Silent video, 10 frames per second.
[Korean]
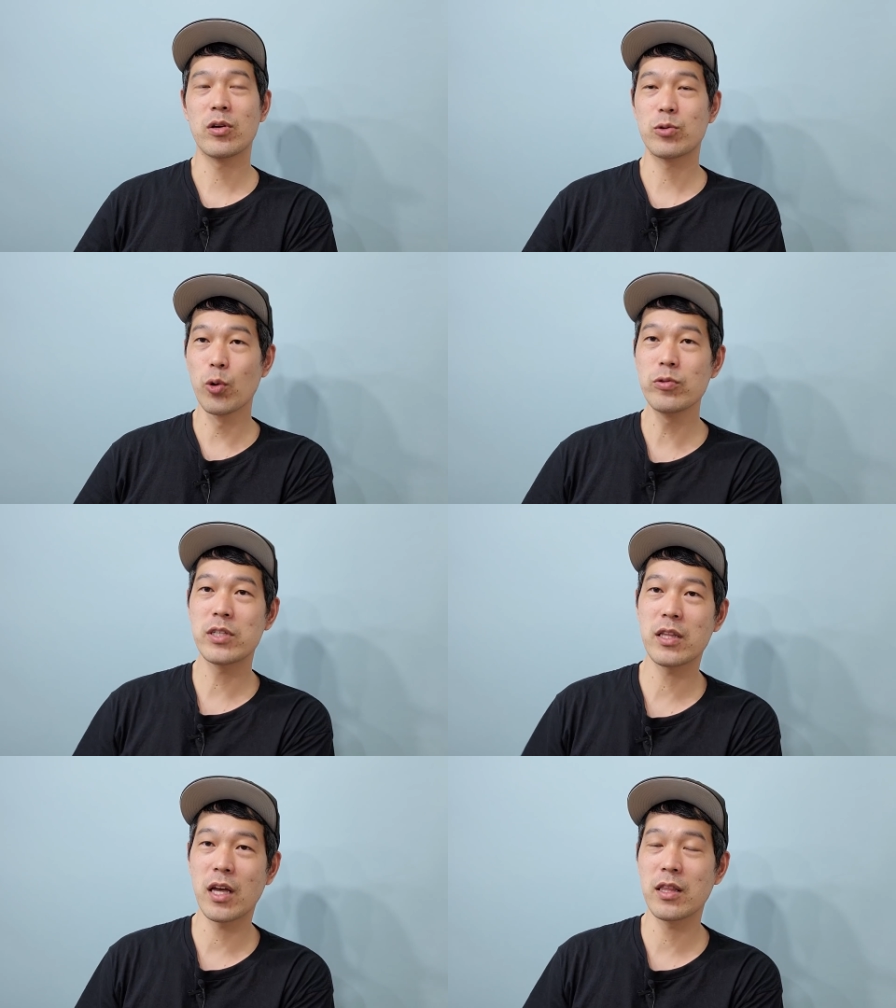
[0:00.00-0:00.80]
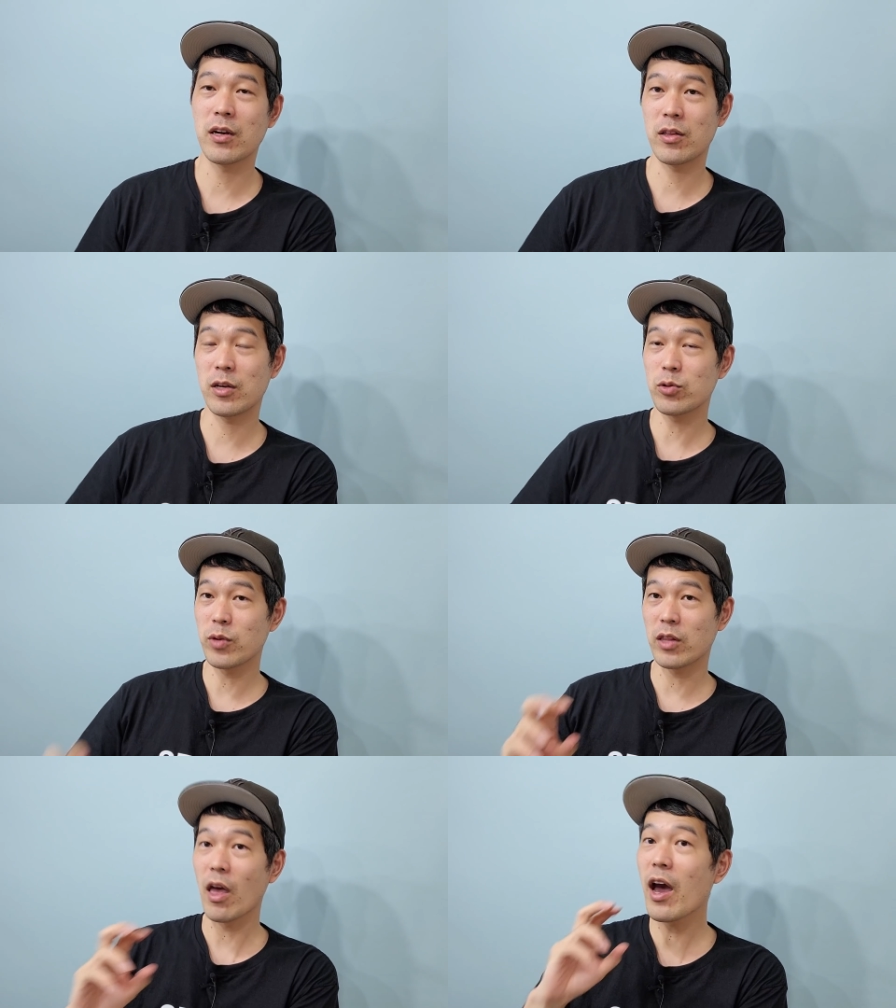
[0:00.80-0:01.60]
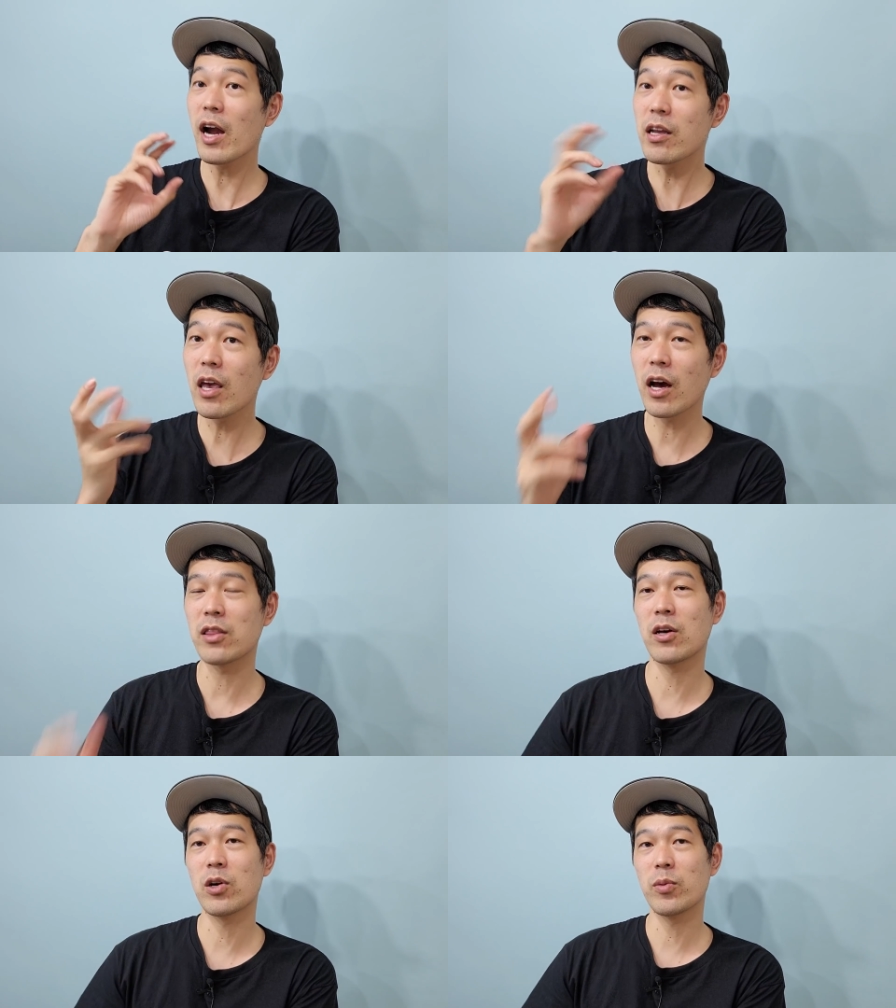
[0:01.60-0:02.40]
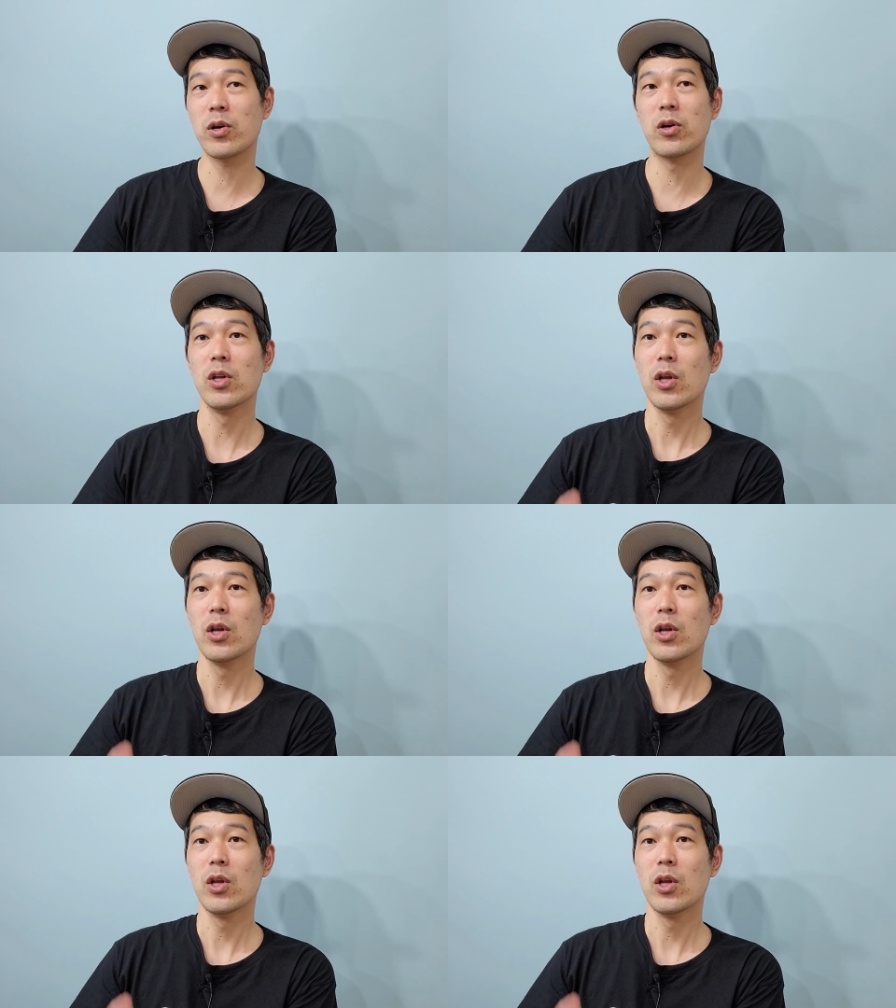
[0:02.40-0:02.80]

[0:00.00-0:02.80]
이렇게 좋은 차 탄다 그래서 이렇게 좀 이렇게 대화할 기회가 있다 그러면은